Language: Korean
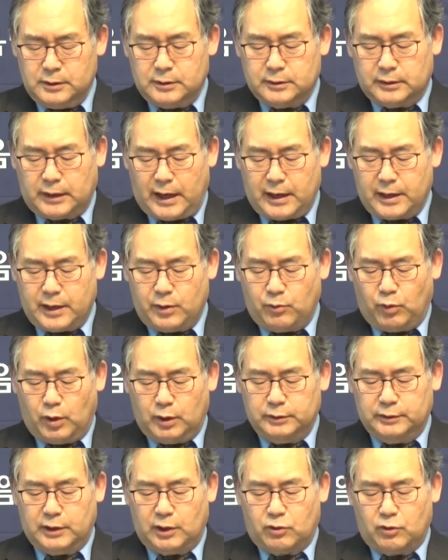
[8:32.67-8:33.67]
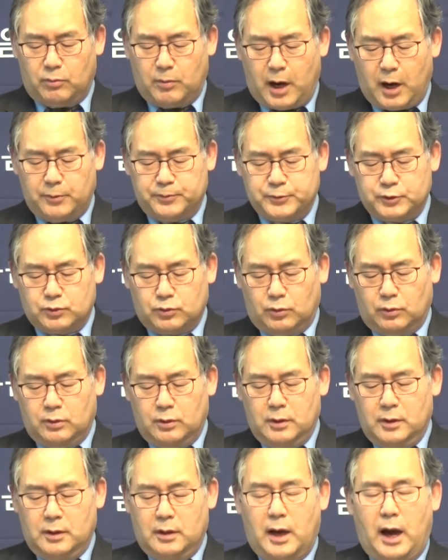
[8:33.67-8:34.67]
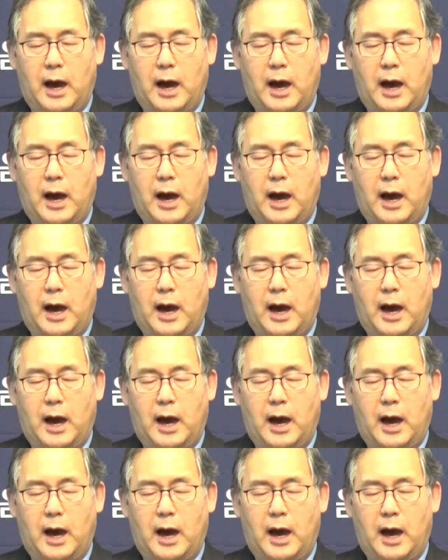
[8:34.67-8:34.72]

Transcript: 나의 원대로 마옵시고